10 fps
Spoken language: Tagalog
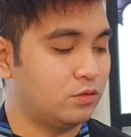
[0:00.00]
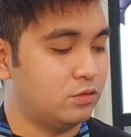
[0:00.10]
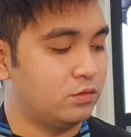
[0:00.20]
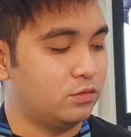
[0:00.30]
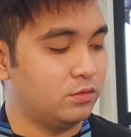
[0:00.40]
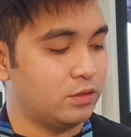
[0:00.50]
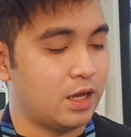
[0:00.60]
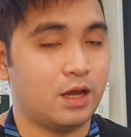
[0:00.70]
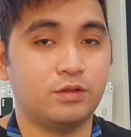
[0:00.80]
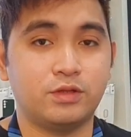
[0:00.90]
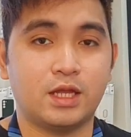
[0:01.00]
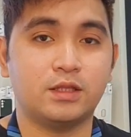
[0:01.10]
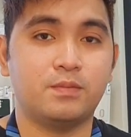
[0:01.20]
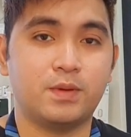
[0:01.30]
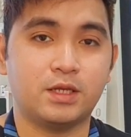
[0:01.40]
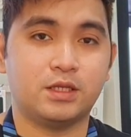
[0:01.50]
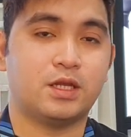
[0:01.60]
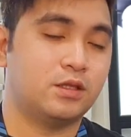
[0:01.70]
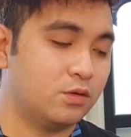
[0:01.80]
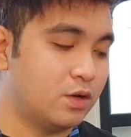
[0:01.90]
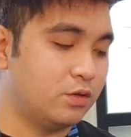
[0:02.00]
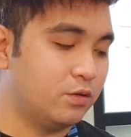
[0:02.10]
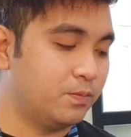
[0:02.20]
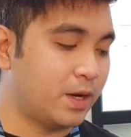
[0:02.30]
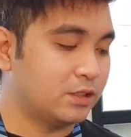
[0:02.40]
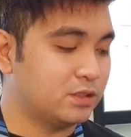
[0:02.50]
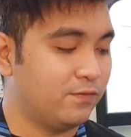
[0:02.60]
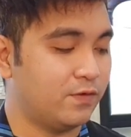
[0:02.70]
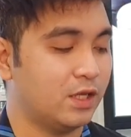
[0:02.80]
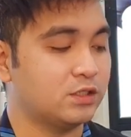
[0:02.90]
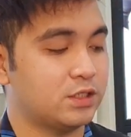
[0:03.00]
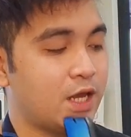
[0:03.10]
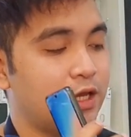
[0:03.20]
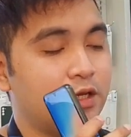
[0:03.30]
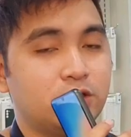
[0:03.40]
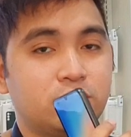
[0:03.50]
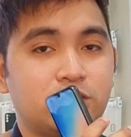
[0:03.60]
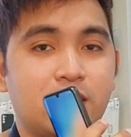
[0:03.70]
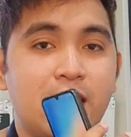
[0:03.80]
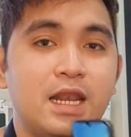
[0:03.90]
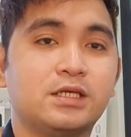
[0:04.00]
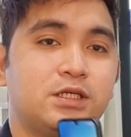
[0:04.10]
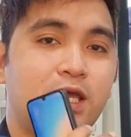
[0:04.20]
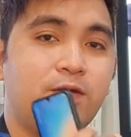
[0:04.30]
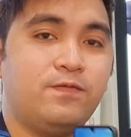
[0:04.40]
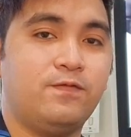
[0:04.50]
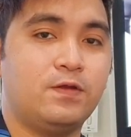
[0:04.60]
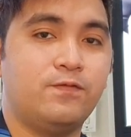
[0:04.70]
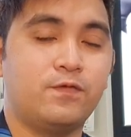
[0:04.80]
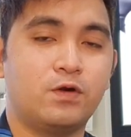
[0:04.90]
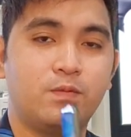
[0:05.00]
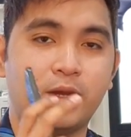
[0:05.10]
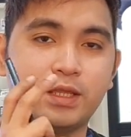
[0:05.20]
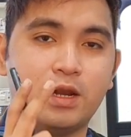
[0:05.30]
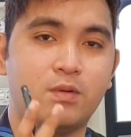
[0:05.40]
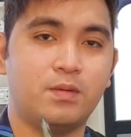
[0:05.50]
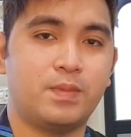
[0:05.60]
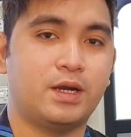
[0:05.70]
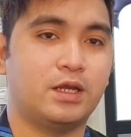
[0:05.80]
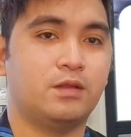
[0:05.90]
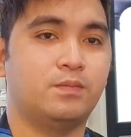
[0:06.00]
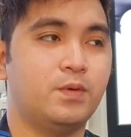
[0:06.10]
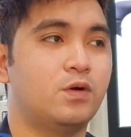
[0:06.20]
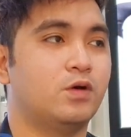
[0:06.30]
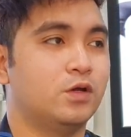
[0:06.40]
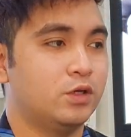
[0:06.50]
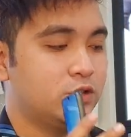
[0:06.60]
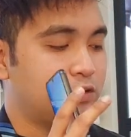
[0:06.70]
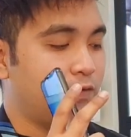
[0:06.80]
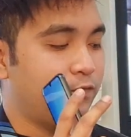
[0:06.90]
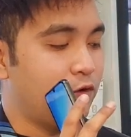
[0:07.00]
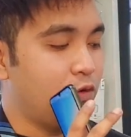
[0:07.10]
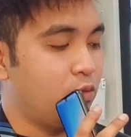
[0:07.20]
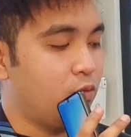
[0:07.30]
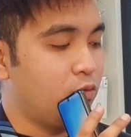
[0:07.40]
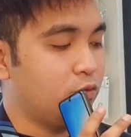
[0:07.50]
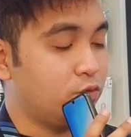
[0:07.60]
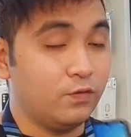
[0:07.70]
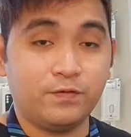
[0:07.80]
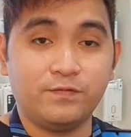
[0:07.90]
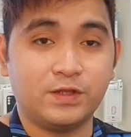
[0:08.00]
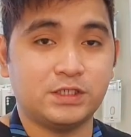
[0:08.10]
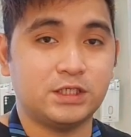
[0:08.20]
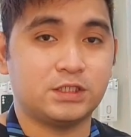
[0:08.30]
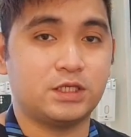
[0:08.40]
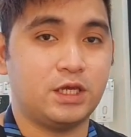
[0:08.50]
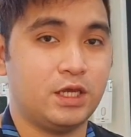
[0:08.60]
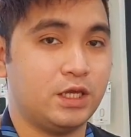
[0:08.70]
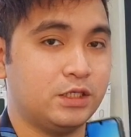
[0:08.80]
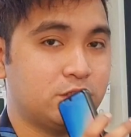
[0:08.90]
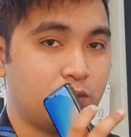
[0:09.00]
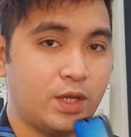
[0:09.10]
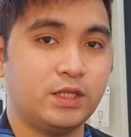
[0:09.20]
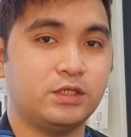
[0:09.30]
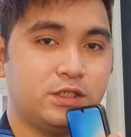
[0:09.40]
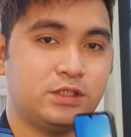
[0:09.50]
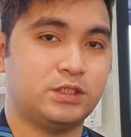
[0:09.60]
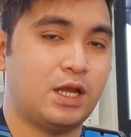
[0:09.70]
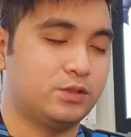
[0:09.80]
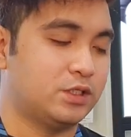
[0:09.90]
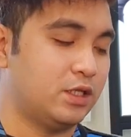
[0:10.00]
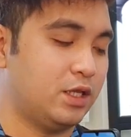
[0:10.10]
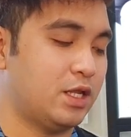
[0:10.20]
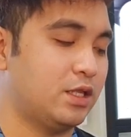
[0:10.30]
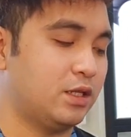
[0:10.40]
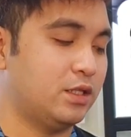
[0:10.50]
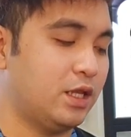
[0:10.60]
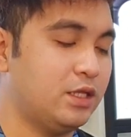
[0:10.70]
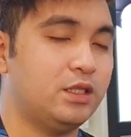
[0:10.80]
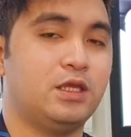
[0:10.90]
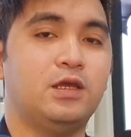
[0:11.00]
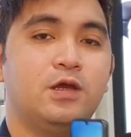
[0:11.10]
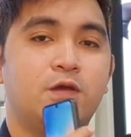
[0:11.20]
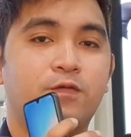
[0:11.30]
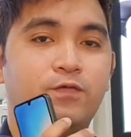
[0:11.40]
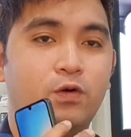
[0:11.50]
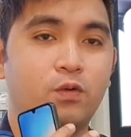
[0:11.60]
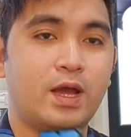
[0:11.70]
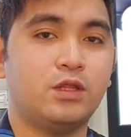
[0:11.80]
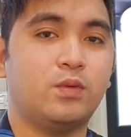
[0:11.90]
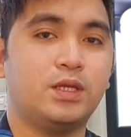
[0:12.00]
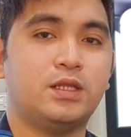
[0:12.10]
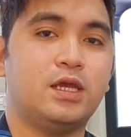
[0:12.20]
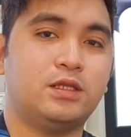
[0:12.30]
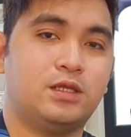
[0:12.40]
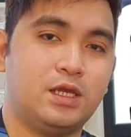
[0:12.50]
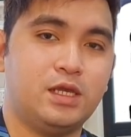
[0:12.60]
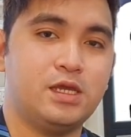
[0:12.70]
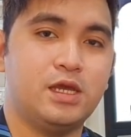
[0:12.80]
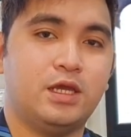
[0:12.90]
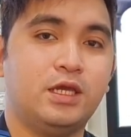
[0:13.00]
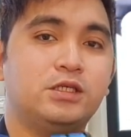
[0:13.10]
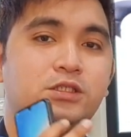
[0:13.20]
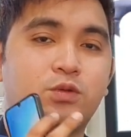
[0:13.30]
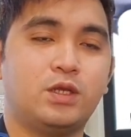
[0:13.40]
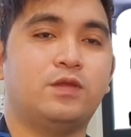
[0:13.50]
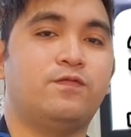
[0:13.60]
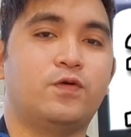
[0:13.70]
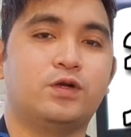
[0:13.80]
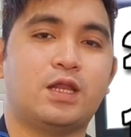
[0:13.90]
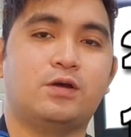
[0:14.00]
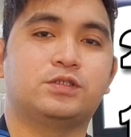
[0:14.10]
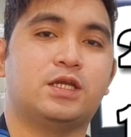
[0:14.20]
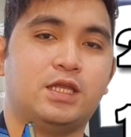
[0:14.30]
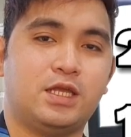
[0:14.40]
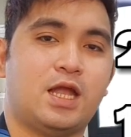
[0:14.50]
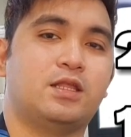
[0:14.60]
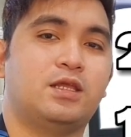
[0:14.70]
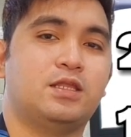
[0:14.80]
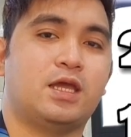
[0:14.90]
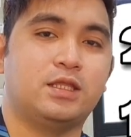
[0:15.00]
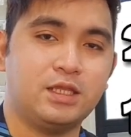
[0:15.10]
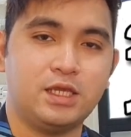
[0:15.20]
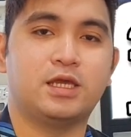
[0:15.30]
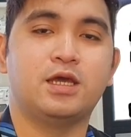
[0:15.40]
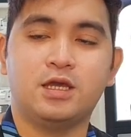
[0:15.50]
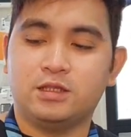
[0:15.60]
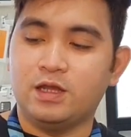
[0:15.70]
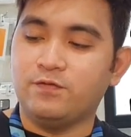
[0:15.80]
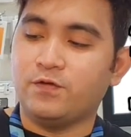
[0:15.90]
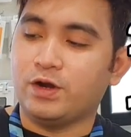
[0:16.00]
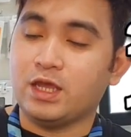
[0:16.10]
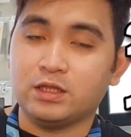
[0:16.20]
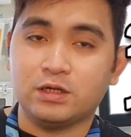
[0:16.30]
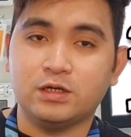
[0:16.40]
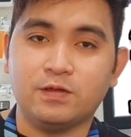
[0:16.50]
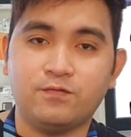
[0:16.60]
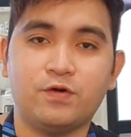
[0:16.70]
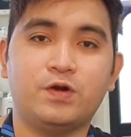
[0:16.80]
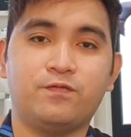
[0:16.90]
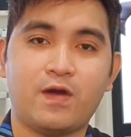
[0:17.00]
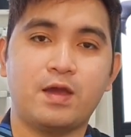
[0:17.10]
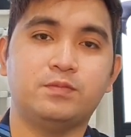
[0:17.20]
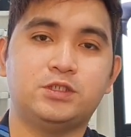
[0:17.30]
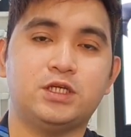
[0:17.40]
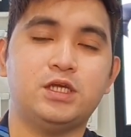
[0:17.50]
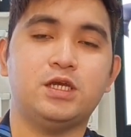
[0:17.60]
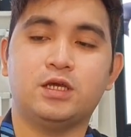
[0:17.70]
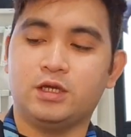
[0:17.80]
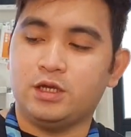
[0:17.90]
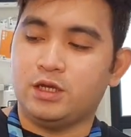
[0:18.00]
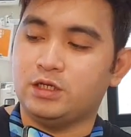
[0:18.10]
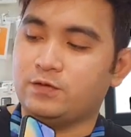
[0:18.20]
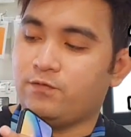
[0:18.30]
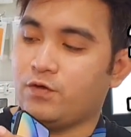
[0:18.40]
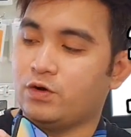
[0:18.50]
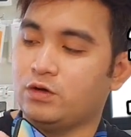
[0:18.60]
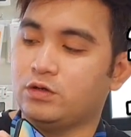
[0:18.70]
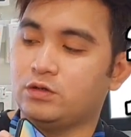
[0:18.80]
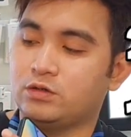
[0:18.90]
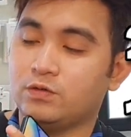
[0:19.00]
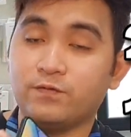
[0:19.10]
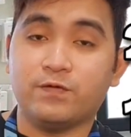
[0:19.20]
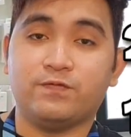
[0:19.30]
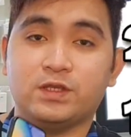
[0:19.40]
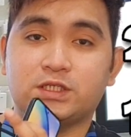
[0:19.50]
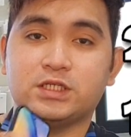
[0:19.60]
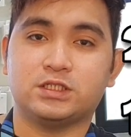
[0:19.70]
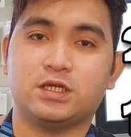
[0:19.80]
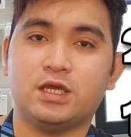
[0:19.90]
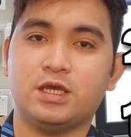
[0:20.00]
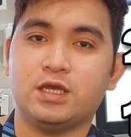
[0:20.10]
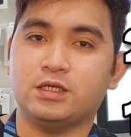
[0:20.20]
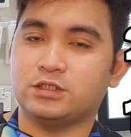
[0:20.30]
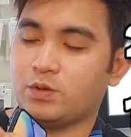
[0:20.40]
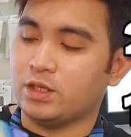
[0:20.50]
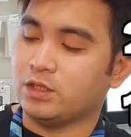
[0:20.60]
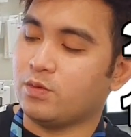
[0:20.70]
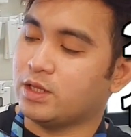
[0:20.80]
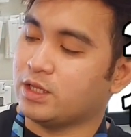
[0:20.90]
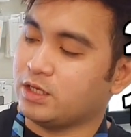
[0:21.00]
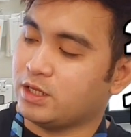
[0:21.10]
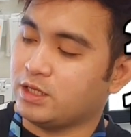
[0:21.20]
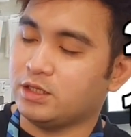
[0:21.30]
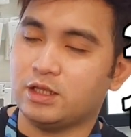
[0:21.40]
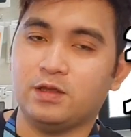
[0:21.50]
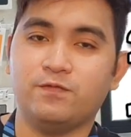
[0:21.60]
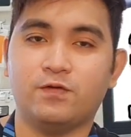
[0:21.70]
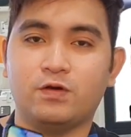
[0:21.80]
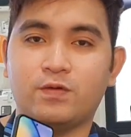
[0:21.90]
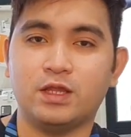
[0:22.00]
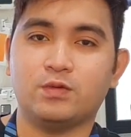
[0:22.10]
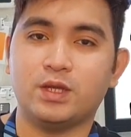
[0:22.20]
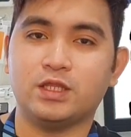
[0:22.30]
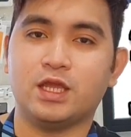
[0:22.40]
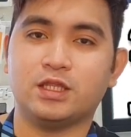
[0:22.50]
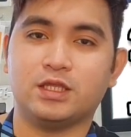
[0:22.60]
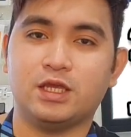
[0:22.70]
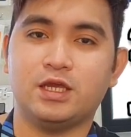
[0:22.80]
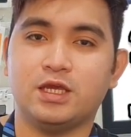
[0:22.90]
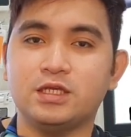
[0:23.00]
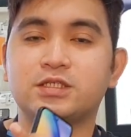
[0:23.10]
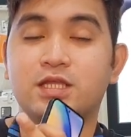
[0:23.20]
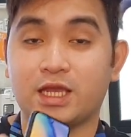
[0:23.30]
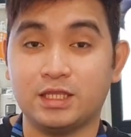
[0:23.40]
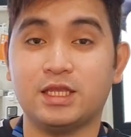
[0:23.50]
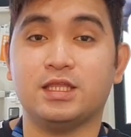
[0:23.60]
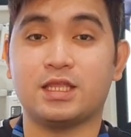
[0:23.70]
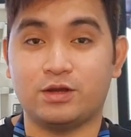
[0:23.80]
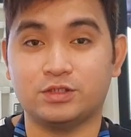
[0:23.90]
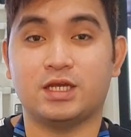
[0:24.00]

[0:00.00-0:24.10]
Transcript: so uh, ano natin, bagitin natin kung ano yung price difference niya. So sa Galaxy A54 may dalawang variant po. So for 256 gig is 26,990. For 128 gig is 24,990. Then for A34 5G is for 256 gig is 21,990. For 128 gig is 19,990.